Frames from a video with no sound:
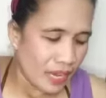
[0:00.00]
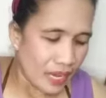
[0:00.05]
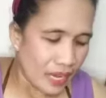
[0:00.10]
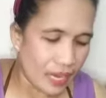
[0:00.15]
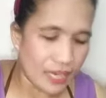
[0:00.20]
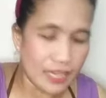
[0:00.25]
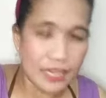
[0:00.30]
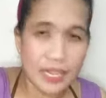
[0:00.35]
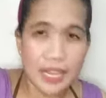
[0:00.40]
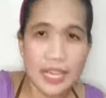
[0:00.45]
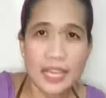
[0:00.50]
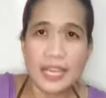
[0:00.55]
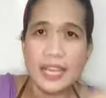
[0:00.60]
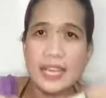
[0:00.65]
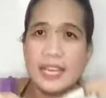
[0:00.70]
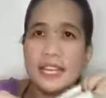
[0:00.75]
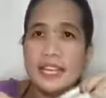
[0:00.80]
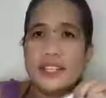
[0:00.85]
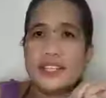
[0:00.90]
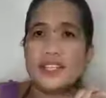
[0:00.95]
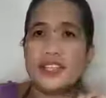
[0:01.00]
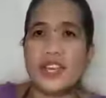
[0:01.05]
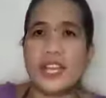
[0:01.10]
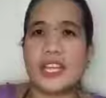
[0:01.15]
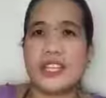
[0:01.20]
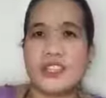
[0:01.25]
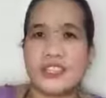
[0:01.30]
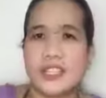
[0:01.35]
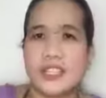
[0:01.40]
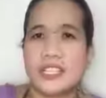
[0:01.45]
Ayan. So,
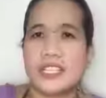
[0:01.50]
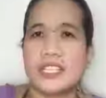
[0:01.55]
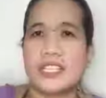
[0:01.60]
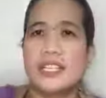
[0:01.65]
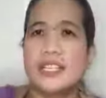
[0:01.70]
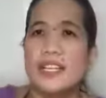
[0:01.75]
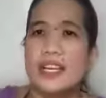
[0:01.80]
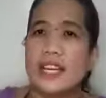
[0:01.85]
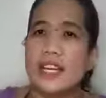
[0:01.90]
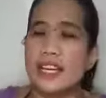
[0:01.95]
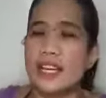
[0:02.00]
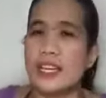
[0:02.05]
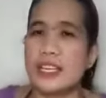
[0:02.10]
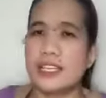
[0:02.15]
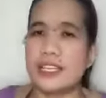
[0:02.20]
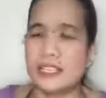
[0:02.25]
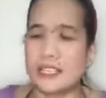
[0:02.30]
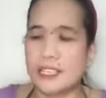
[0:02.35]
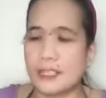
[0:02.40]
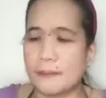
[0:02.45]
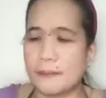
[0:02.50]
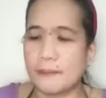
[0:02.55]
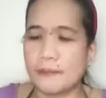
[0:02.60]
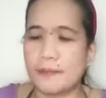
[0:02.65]
eto na siya, guys.